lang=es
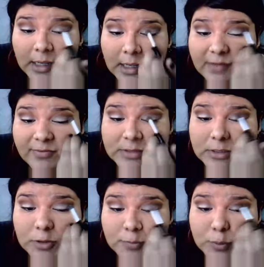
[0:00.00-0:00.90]

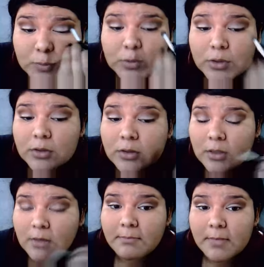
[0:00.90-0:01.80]
cafecito oscuro
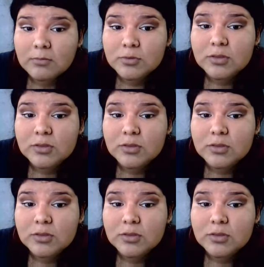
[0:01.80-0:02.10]
vamos